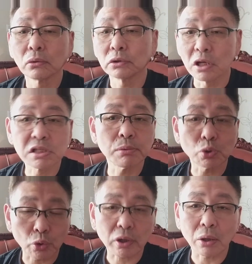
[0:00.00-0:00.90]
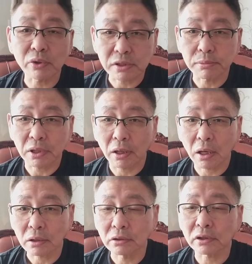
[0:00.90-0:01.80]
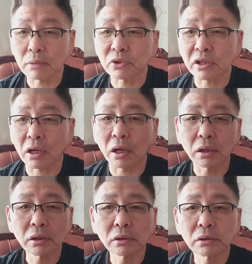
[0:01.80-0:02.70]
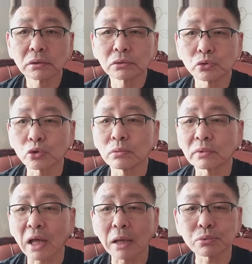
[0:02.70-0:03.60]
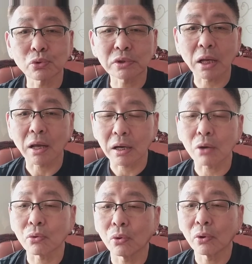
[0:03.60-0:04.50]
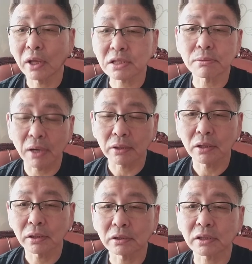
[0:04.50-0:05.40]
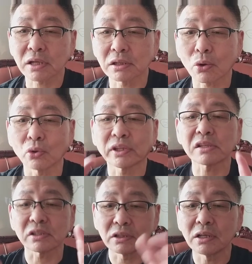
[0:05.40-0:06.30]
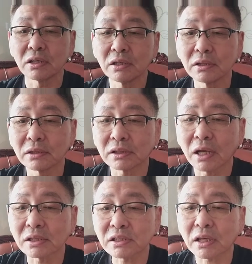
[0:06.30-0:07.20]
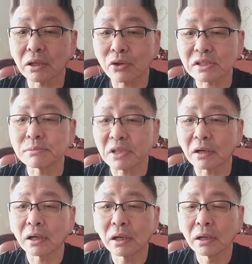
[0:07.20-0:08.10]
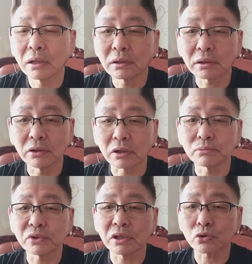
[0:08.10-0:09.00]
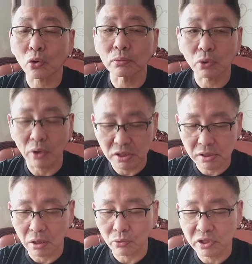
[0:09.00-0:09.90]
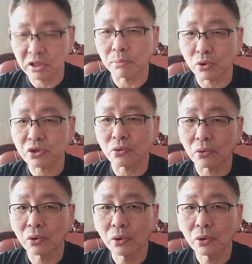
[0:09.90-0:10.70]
열심히 노력하고 있습니다. 그것 때문에 제가 요즘 라이브도 잘 안하고 했지만 이렇게 제가 이제 콘텐츠를 찍게 됐습니다. 여러분들이 조금 더 관심 갖고 지켜보시고